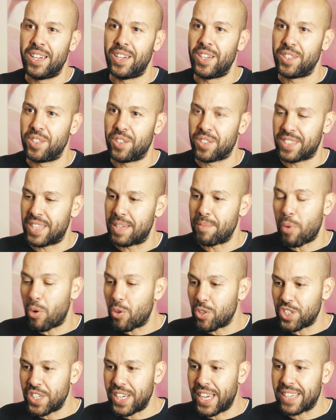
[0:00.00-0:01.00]
un,
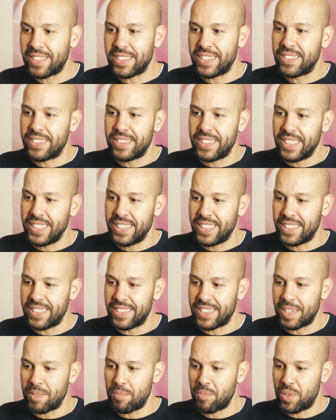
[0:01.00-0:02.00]
projet artistique,
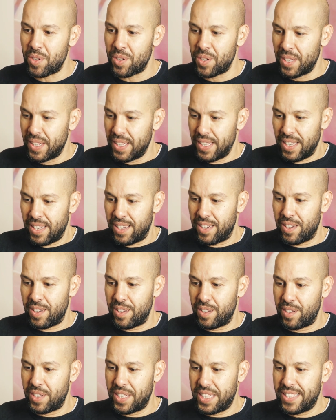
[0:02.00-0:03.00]
ils
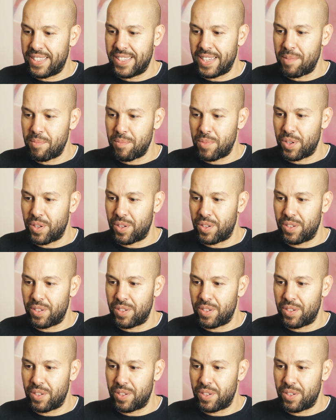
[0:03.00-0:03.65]
aiment,